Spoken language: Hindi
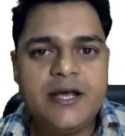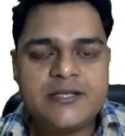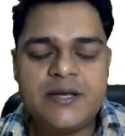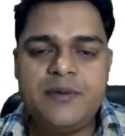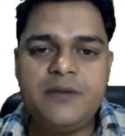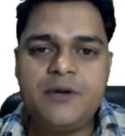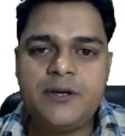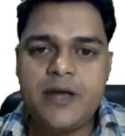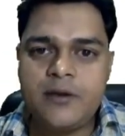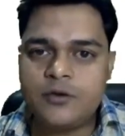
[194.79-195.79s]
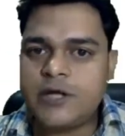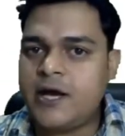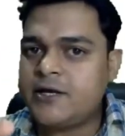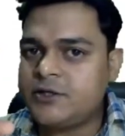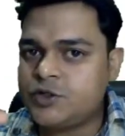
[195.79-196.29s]
इससे बेनिफिट ये होता
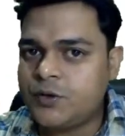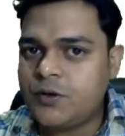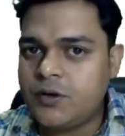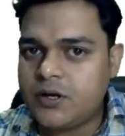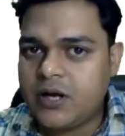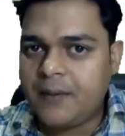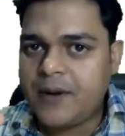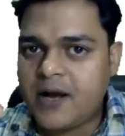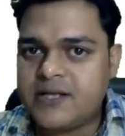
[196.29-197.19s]
है कि जो आपका